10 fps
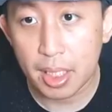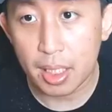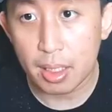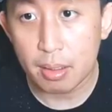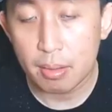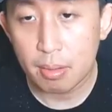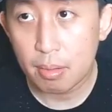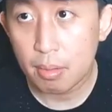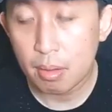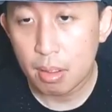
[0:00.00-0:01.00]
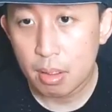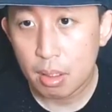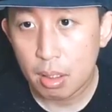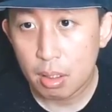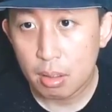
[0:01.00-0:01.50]
dek?
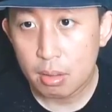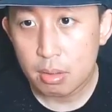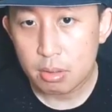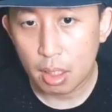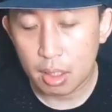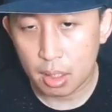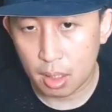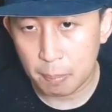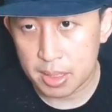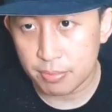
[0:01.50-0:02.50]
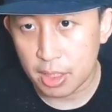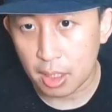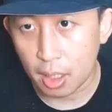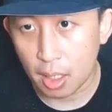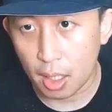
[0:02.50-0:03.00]
Seri gara-gara pasif
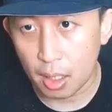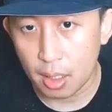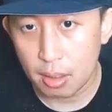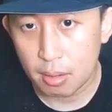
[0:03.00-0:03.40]
Tigreal ya.